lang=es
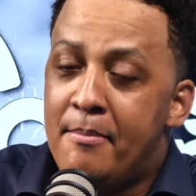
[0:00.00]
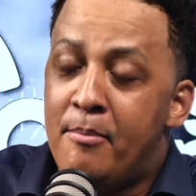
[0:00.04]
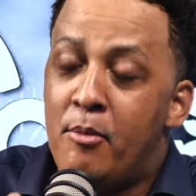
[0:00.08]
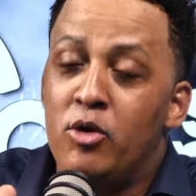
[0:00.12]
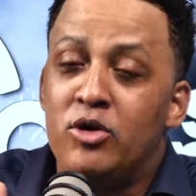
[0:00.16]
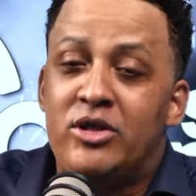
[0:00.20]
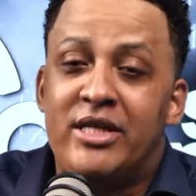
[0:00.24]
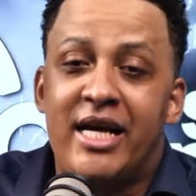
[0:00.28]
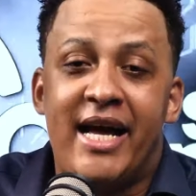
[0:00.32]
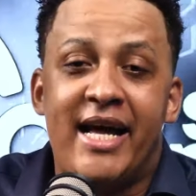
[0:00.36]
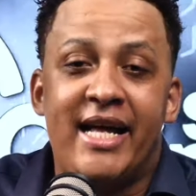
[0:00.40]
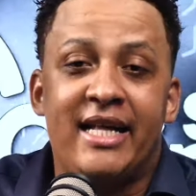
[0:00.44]

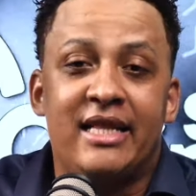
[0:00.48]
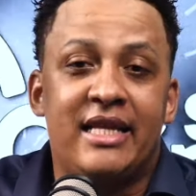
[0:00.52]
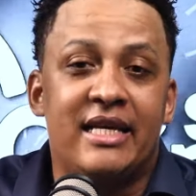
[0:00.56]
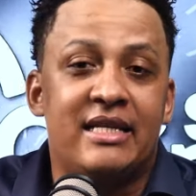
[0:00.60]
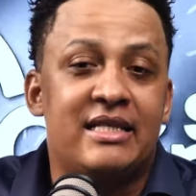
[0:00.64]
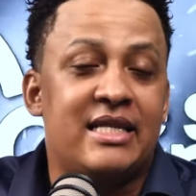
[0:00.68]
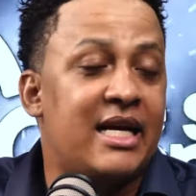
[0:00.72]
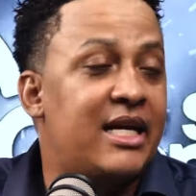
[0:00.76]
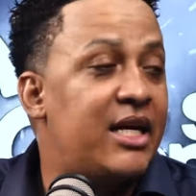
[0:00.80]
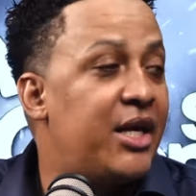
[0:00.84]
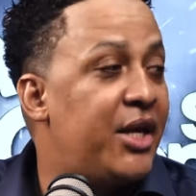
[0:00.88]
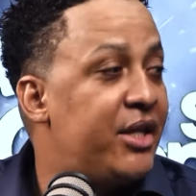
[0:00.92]
mucha gente
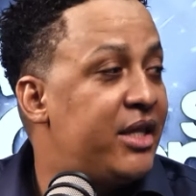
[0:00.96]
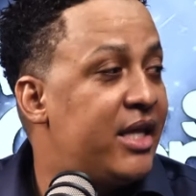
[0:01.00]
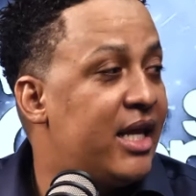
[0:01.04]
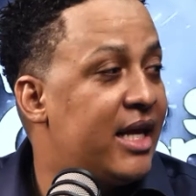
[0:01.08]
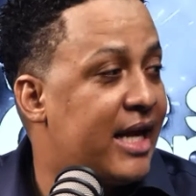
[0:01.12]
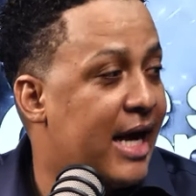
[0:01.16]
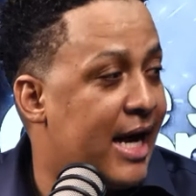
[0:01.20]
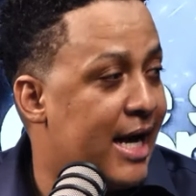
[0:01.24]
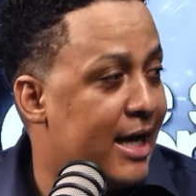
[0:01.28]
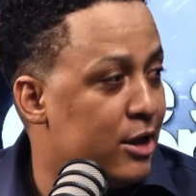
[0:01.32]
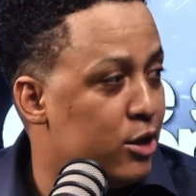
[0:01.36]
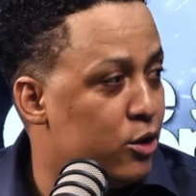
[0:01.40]
está
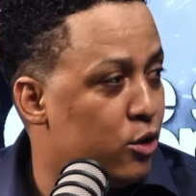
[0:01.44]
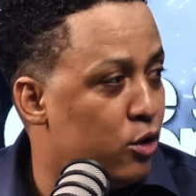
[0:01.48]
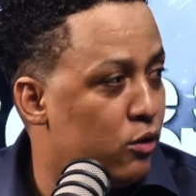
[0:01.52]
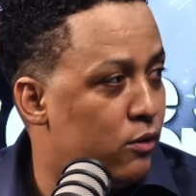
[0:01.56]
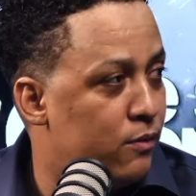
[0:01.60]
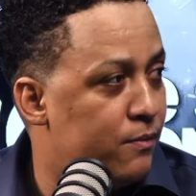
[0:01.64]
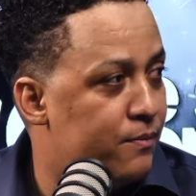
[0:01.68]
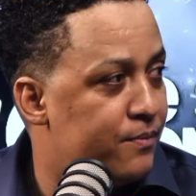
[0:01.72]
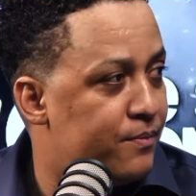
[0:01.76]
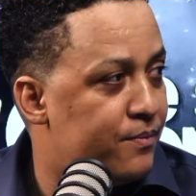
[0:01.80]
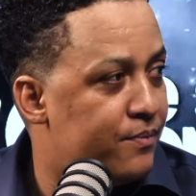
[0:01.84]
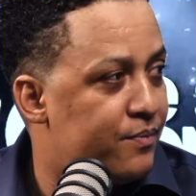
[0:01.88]

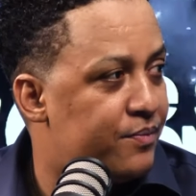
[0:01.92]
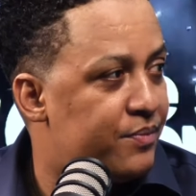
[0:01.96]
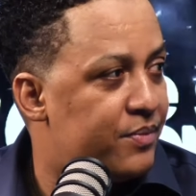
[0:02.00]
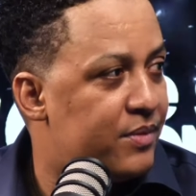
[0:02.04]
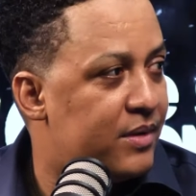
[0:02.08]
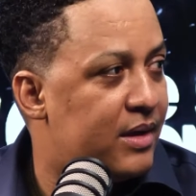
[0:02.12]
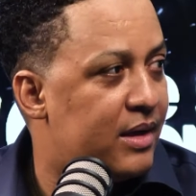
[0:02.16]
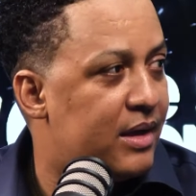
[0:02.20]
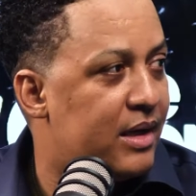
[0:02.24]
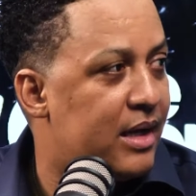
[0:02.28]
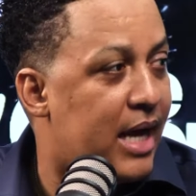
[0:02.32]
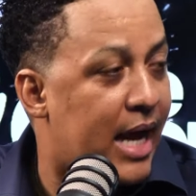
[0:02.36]
criticando
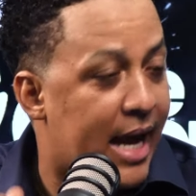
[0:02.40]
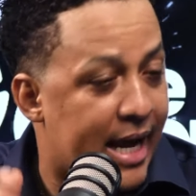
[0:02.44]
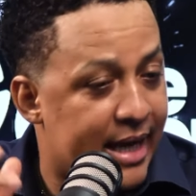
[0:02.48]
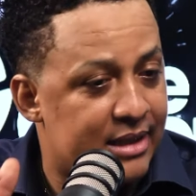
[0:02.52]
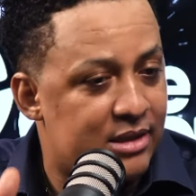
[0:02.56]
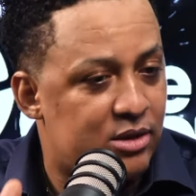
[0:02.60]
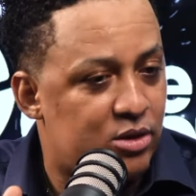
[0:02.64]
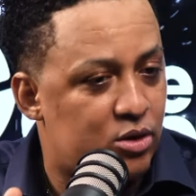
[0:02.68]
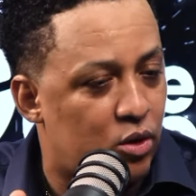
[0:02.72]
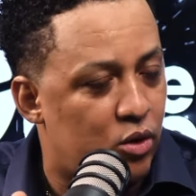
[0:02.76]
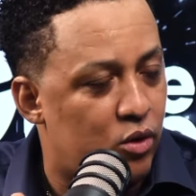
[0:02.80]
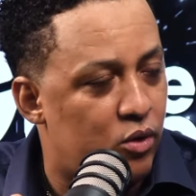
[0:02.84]

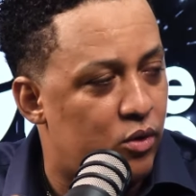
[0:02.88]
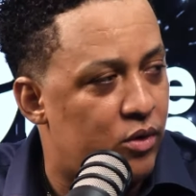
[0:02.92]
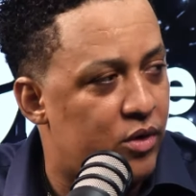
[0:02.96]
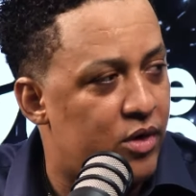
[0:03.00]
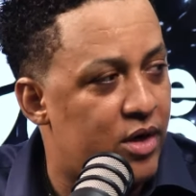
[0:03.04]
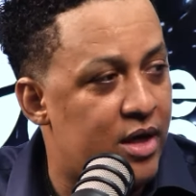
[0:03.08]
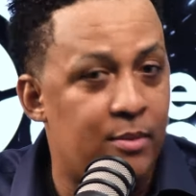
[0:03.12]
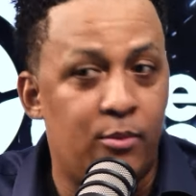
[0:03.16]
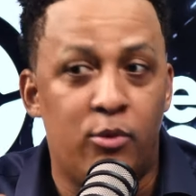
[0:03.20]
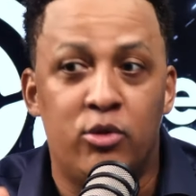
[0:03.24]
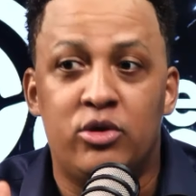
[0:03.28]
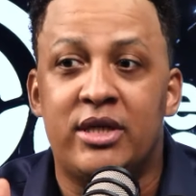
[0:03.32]
esto
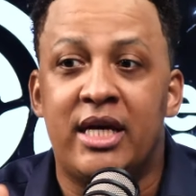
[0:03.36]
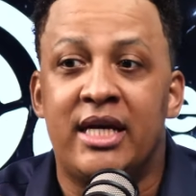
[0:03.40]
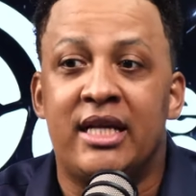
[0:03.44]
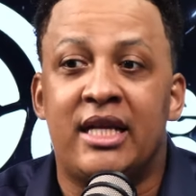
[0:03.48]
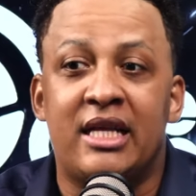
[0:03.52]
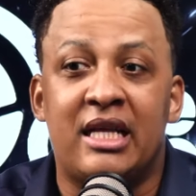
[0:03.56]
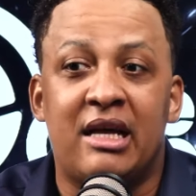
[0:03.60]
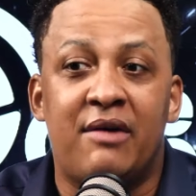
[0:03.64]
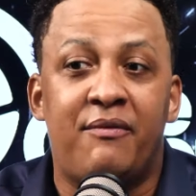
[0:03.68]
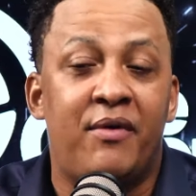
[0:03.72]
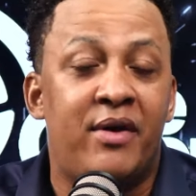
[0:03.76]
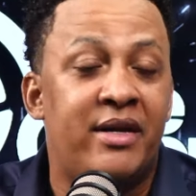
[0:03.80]
y mucha gente
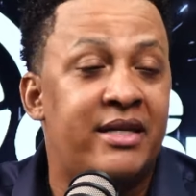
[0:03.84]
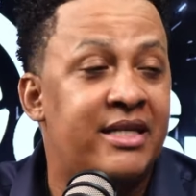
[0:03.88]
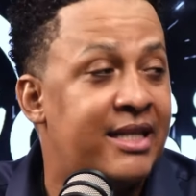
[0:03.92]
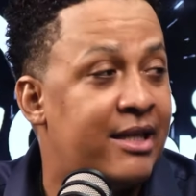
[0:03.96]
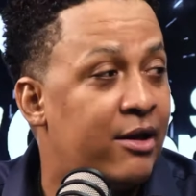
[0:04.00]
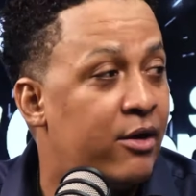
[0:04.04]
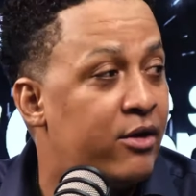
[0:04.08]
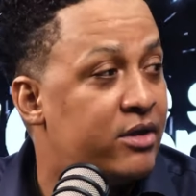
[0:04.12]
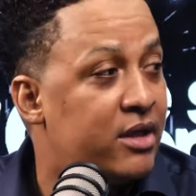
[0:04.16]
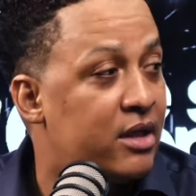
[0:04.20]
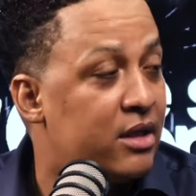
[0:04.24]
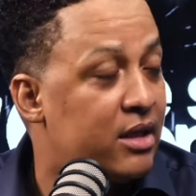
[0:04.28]
está
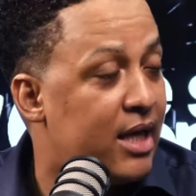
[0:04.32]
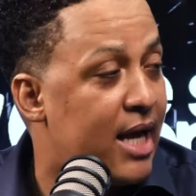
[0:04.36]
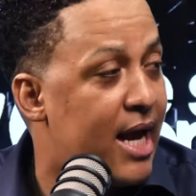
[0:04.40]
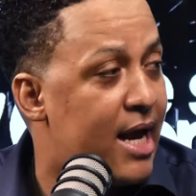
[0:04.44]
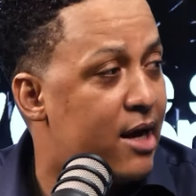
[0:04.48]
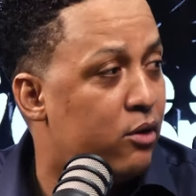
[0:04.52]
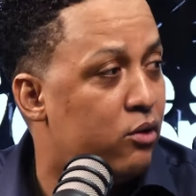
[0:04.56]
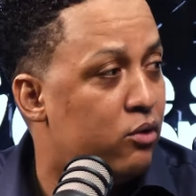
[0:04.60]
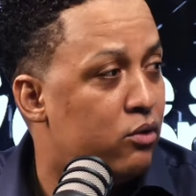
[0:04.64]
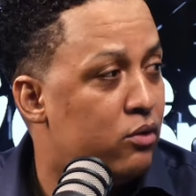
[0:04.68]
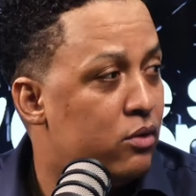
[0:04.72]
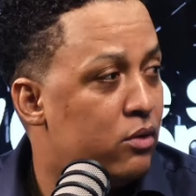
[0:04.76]
felicitando a
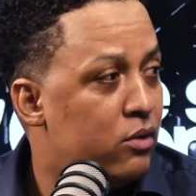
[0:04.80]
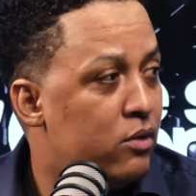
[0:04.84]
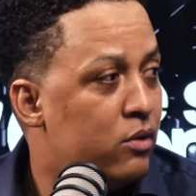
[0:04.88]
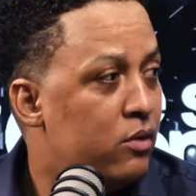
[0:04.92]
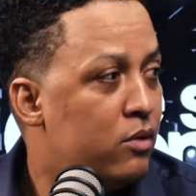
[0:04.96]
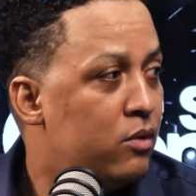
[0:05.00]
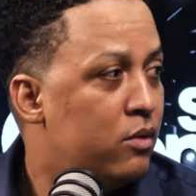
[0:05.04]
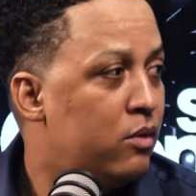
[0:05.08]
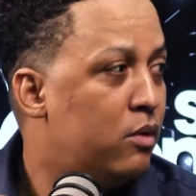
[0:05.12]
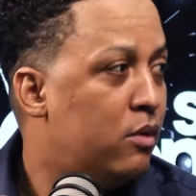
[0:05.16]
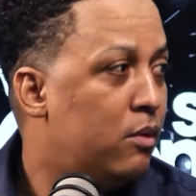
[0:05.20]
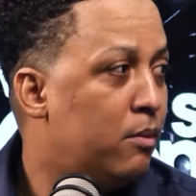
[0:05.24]
Santiago.
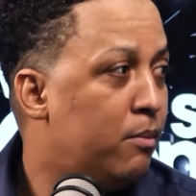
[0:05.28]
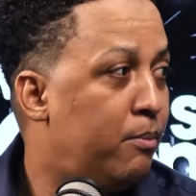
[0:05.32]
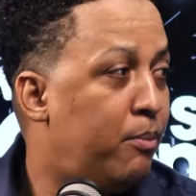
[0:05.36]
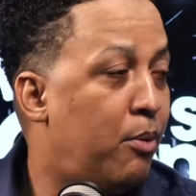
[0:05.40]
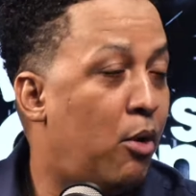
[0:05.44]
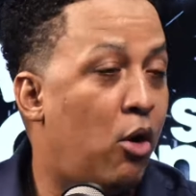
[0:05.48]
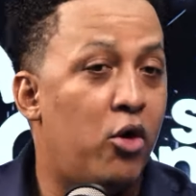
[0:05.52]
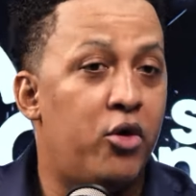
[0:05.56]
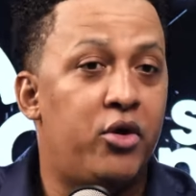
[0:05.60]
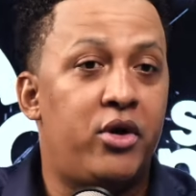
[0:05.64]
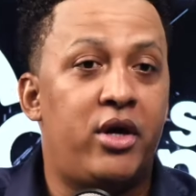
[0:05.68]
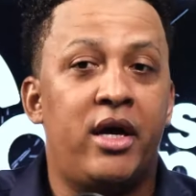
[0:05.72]

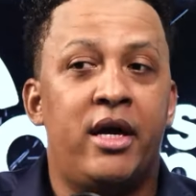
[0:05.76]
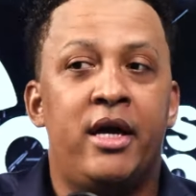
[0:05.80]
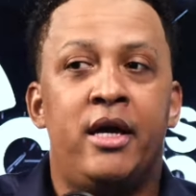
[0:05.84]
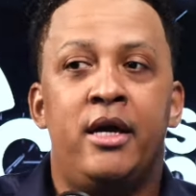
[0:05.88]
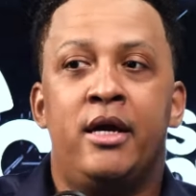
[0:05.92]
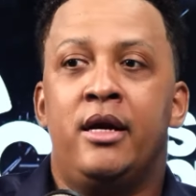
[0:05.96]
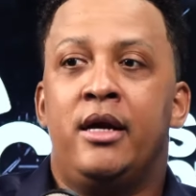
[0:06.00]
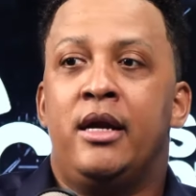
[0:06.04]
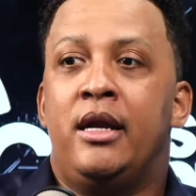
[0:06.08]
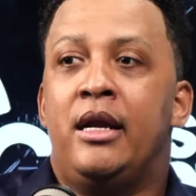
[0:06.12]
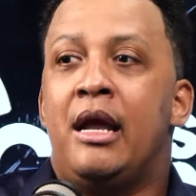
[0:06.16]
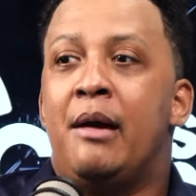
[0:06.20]

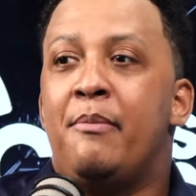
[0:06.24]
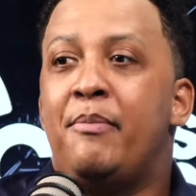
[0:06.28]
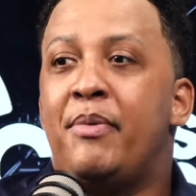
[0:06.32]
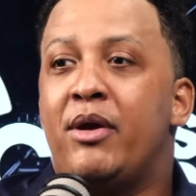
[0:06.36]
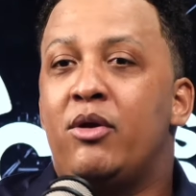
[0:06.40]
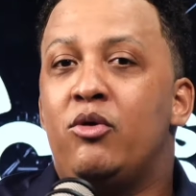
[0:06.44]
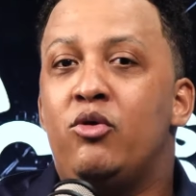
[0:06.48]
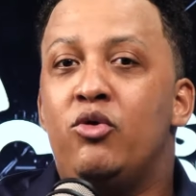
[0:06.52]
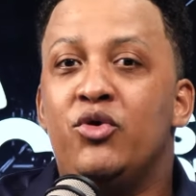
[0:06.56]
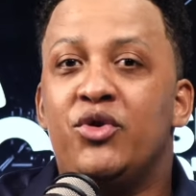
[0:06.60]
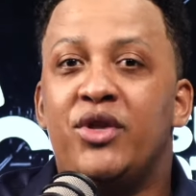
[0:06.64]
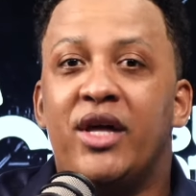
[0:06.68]
Porque la
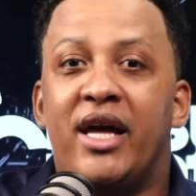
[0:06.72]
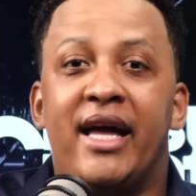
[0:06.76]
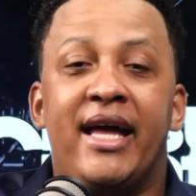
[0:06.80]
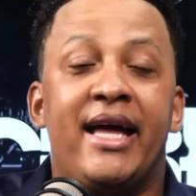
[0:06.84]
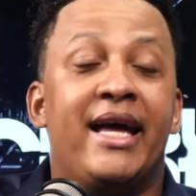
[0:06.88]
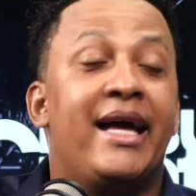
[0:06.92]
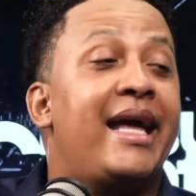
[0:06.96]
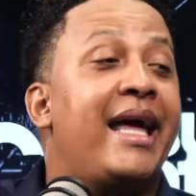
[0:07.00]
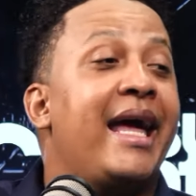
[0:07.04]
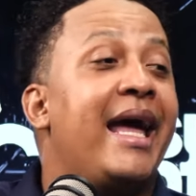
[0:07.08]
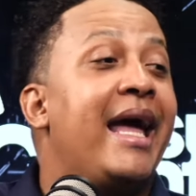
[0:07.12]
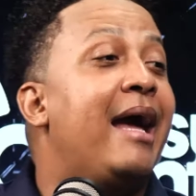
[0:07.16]
pregunta
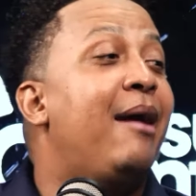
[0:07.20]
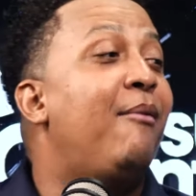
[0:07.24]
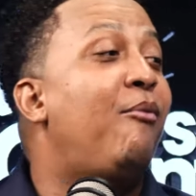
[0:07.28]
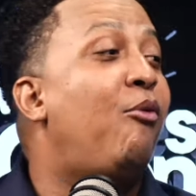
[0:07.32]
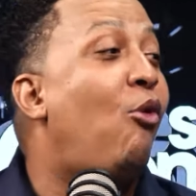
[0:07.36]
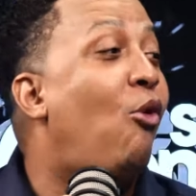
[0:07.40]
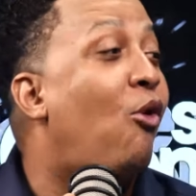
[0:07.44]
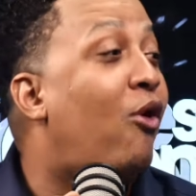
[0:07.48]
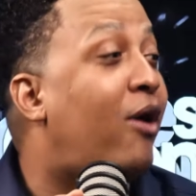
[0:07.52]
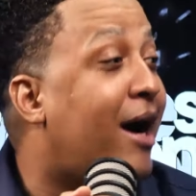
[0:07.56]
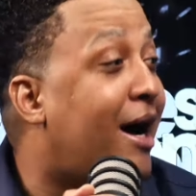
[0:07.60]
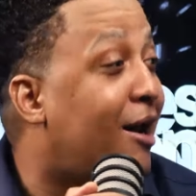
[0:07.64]
es, ¿qué
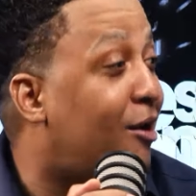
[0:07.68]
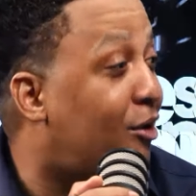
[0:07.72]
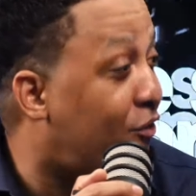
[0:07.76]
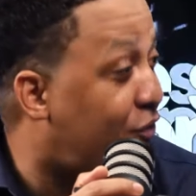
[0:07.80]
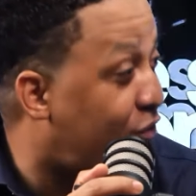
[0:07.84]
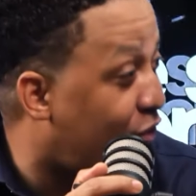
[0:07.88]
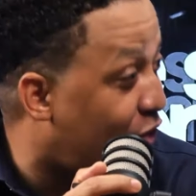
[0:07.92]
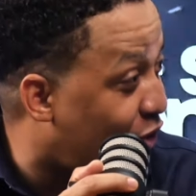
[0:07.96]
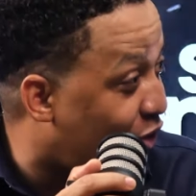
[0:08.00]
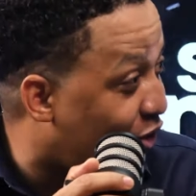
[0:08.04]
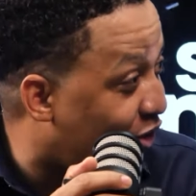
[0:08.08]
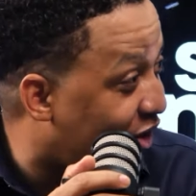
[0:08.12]
busca los
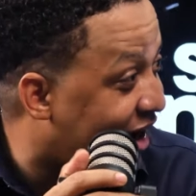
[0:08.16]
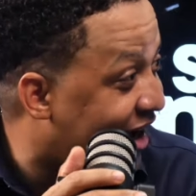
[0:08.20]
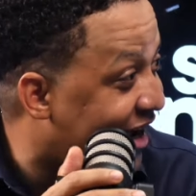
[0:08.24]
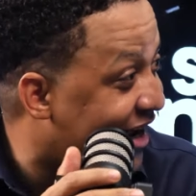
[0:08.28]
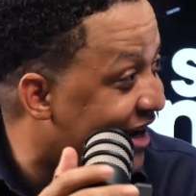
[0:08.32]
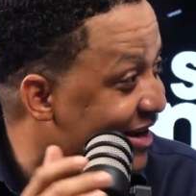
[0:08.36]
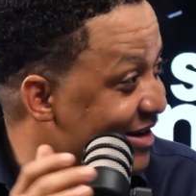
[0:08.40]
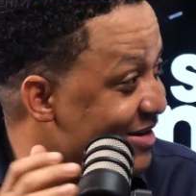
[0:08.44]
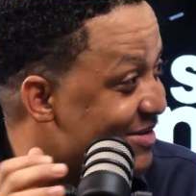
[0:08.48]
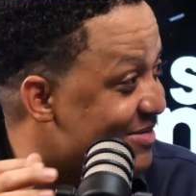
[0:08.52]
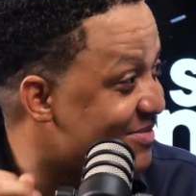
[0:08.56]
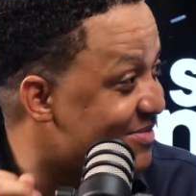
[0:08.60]
foge?